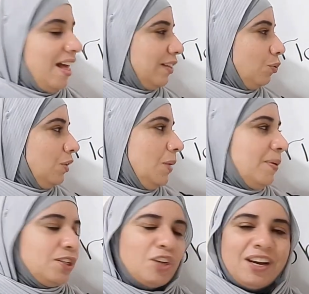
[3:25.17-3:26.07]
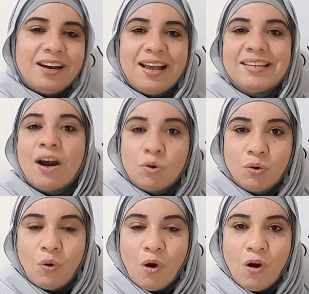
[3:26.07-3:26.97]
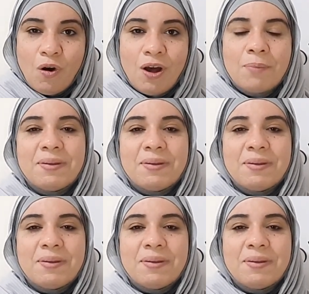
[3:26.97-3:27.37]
هتقولوا لي بريدج اخرها ايه هقول لكم اه